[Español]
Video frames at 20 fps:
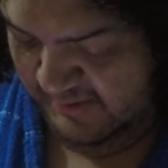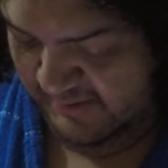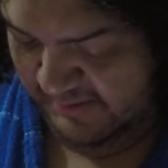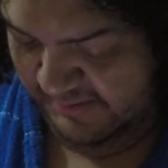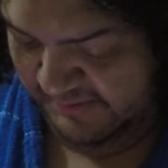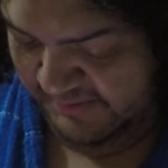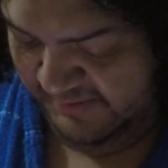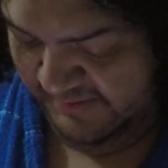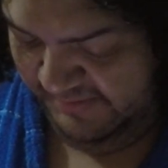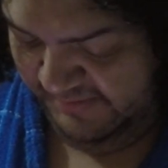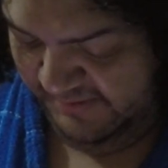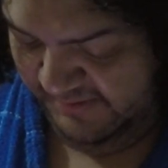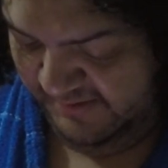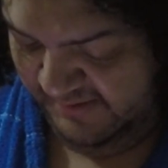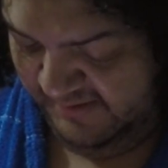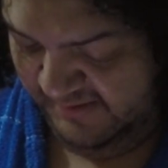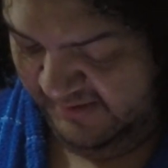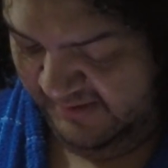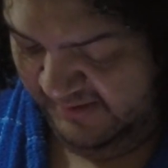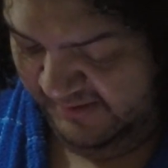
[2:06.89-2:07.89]
Vamos a ver
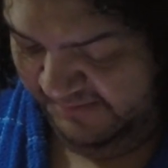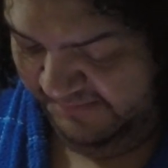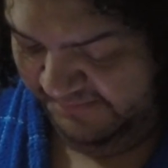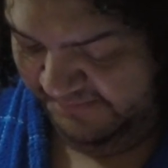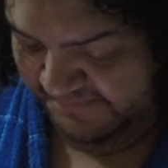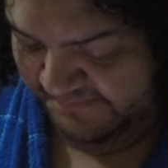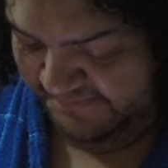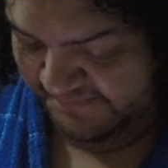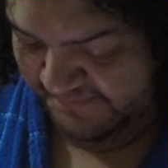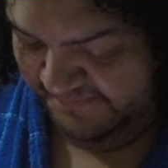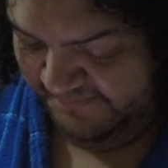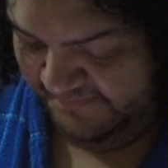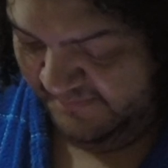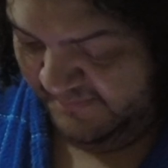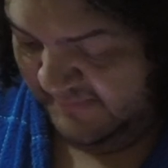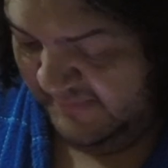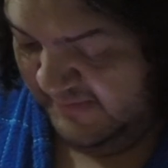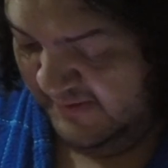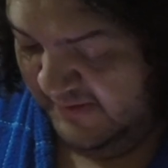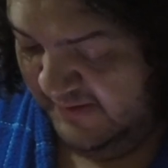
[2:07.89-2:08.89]
si,
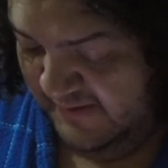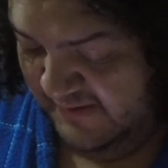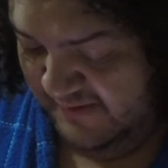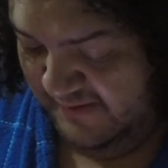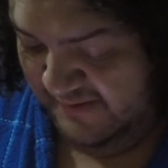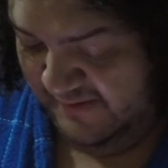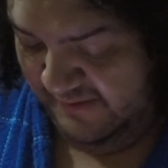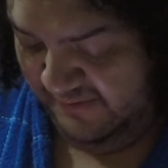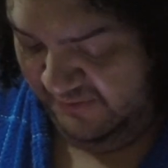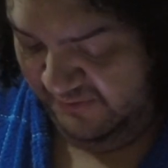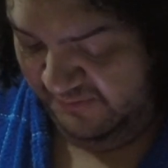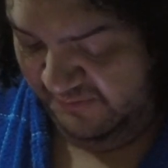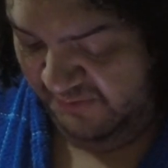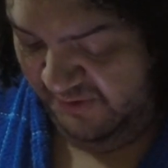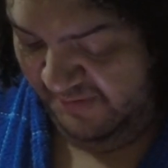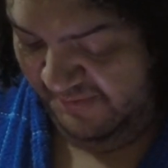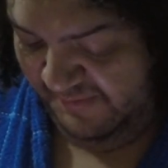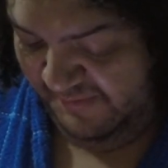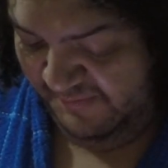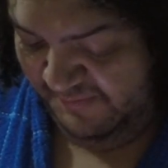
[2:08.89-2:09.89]
si, se nos
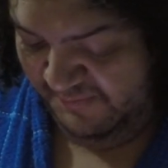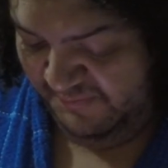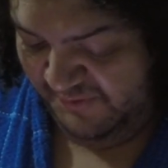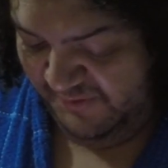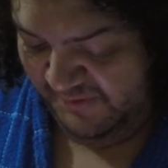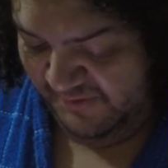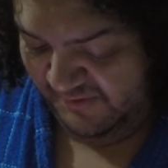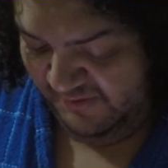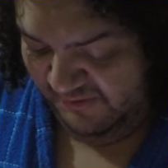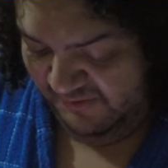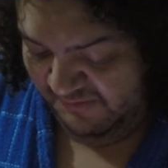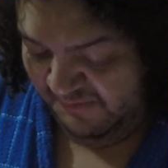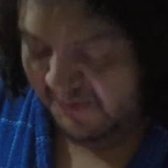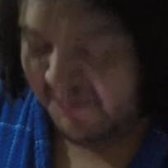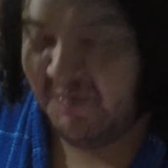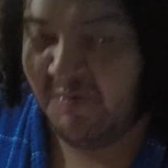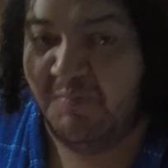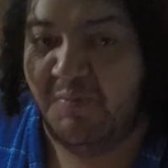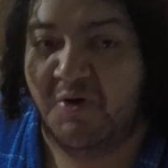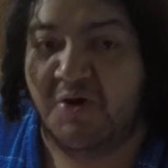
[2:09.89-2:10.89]
mueve, si se nos
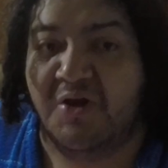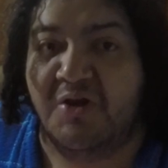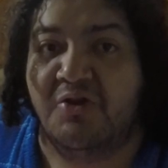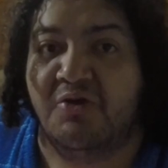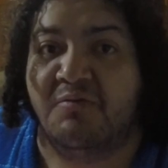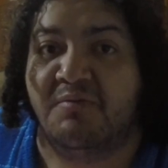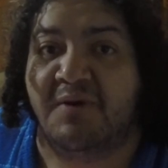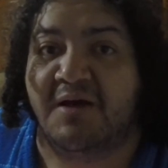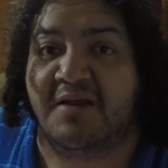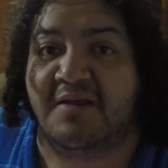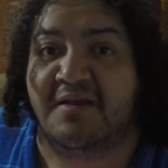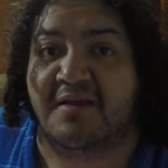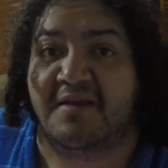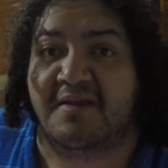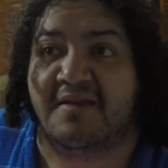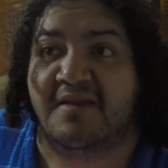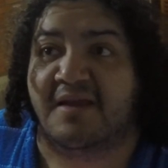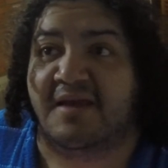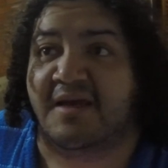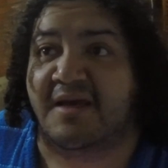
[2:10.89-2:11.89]
mueve un poquito más
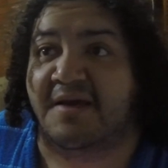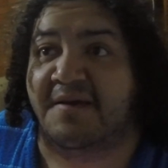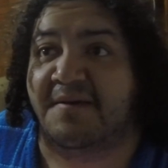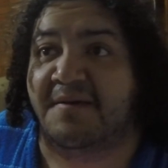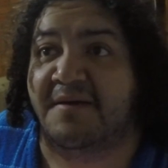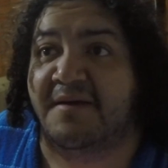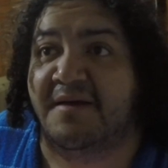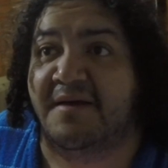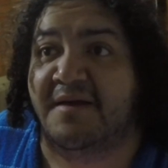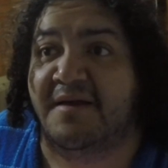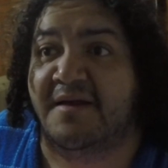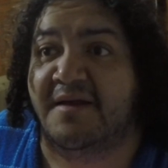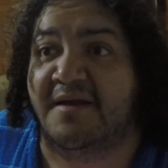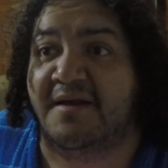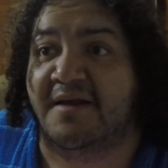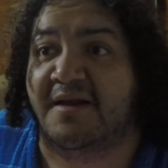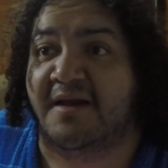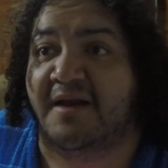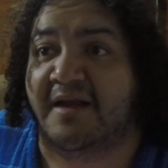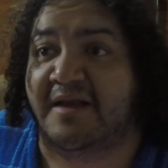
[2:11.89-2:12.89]
este,
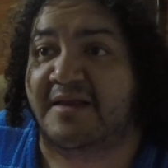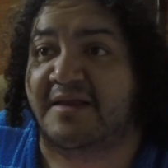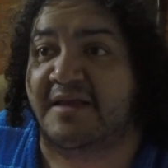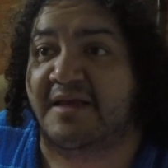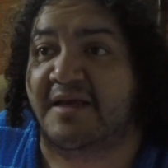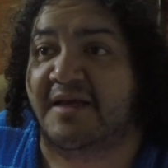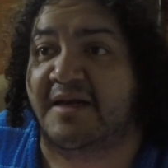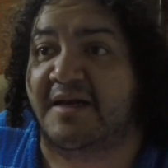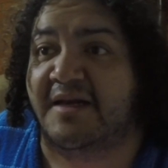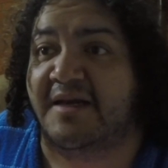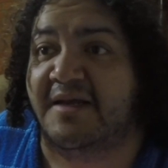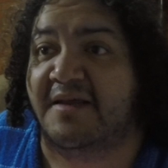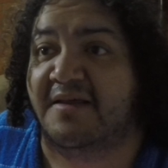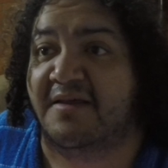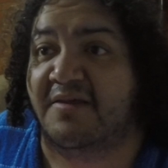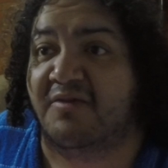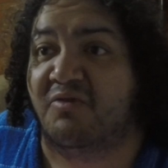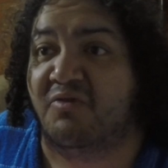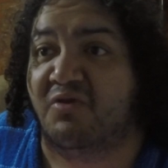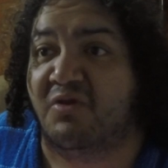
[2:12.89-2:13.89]
la tierra. Es
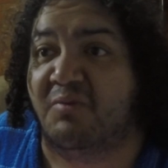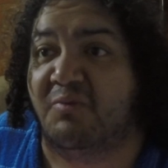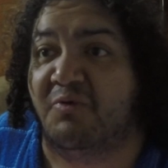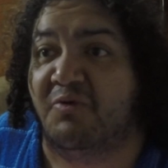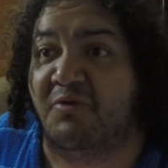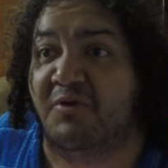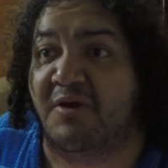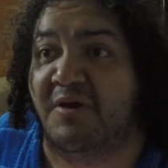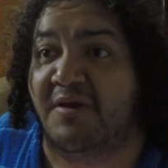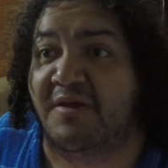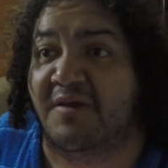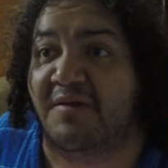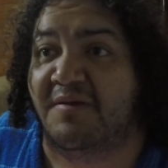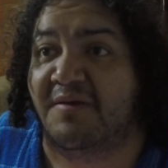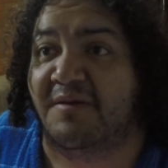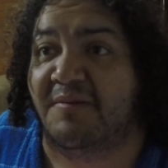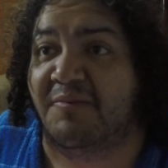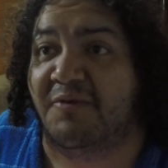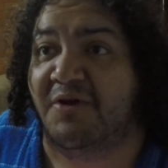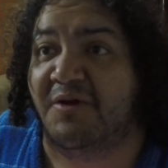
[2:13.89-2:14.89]
que esto se, pone, se,
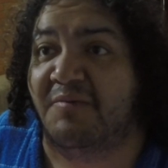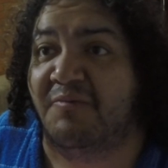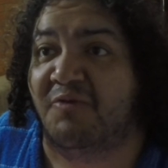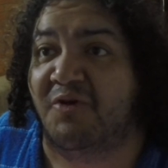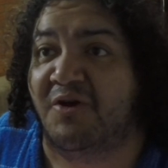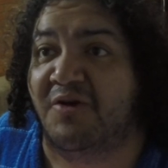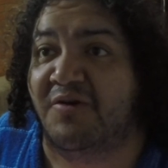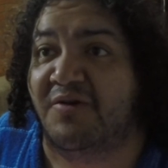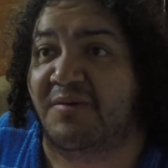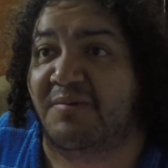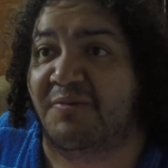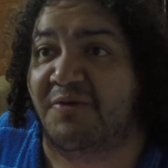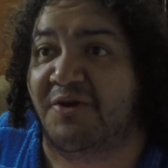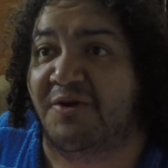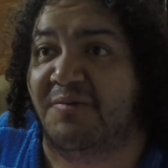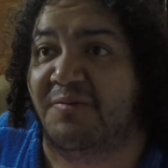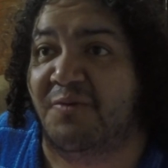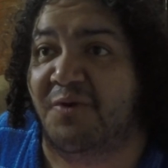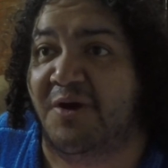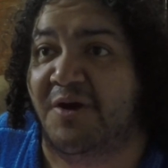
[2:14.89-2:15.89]
se ponen buenos, se
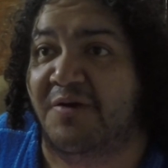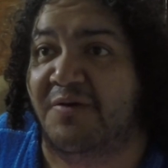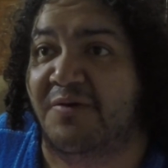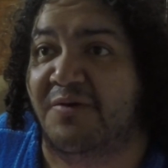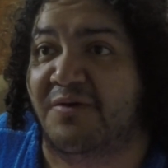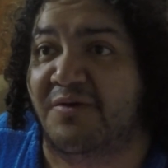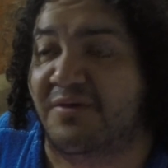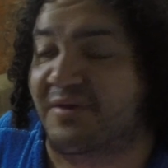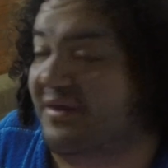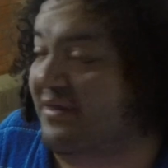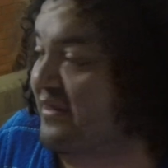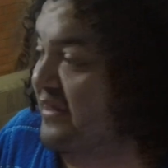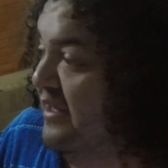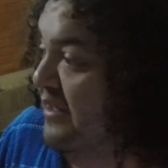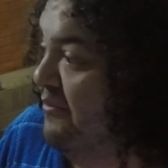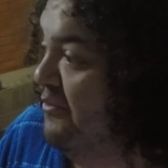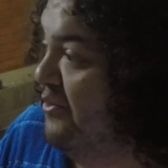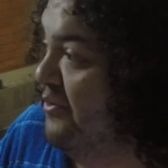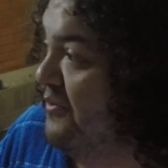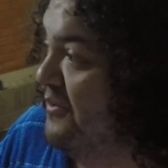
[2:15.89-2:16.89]
ponen buenos, se, se
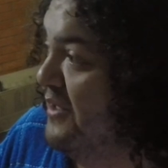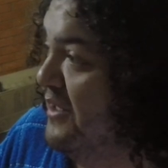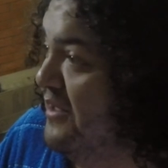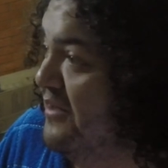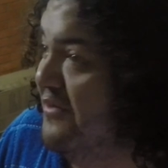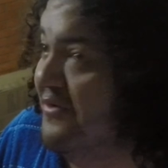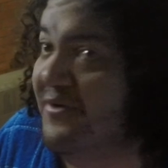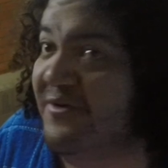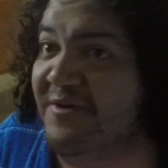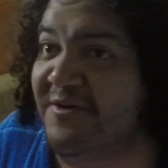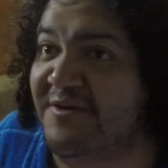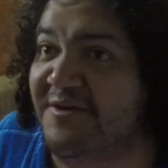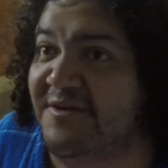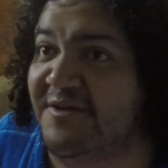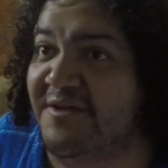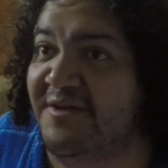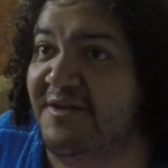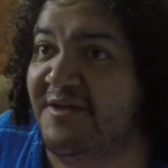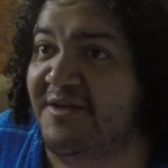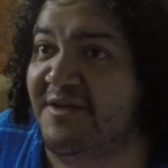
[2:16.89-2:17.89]
siguen moviendo.
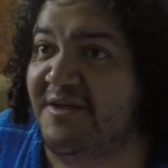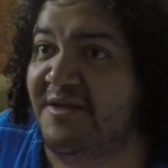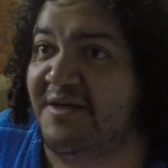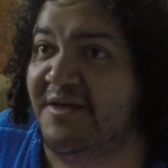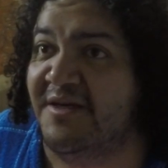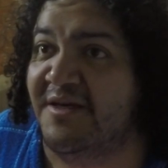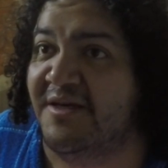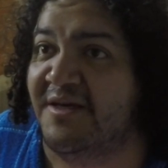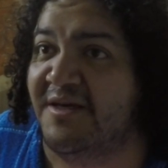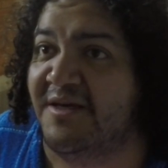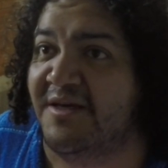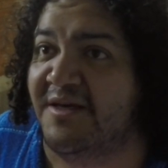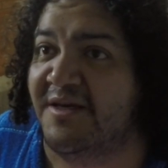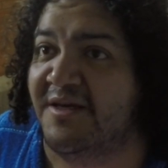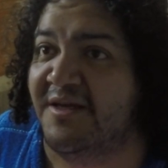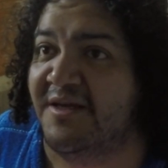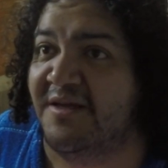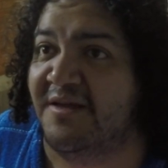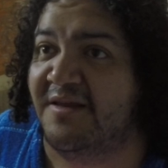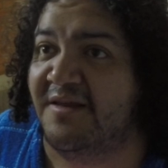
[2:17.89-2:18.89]
Eh,
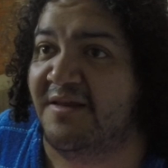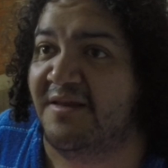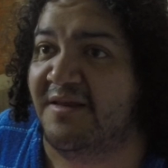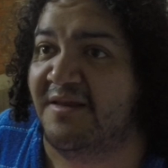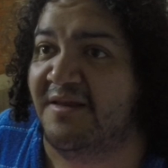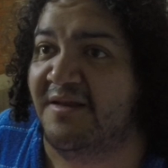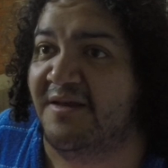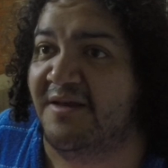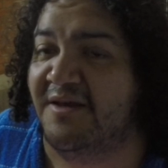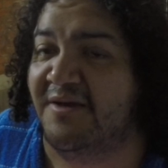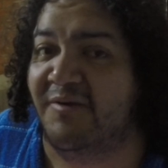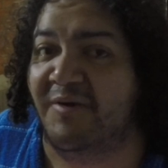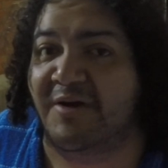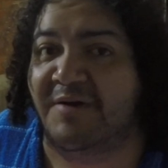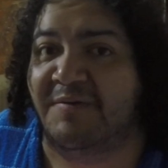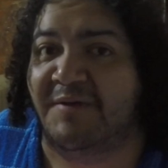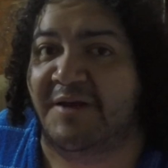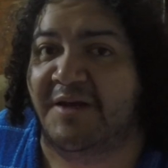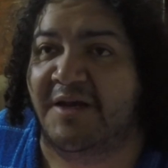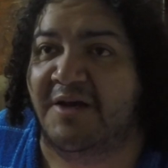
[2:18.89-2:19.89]

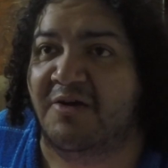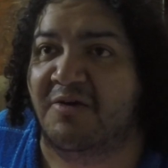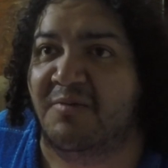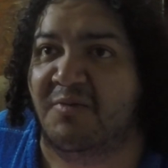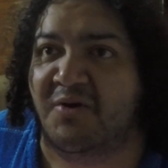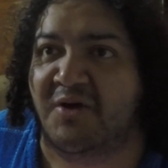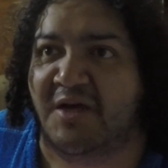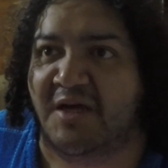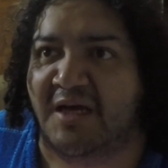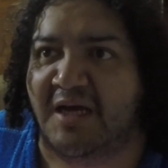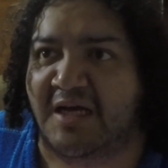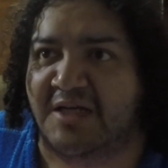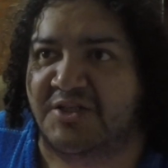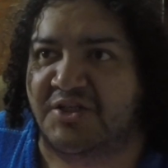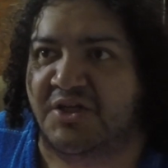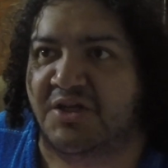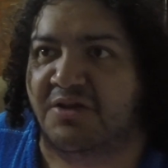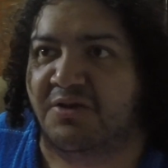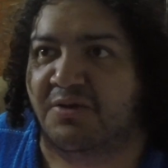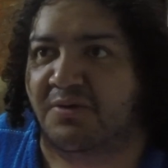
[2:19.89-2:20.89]
Igual y venían como que en
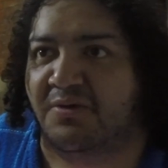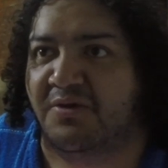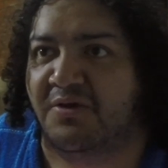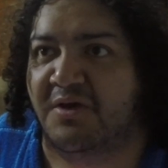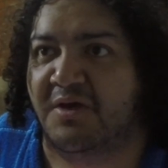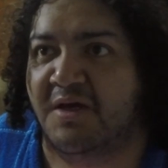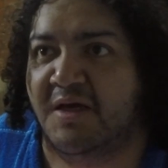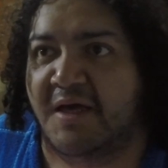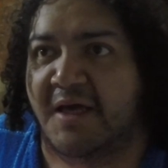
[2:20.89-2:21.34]
cachitos.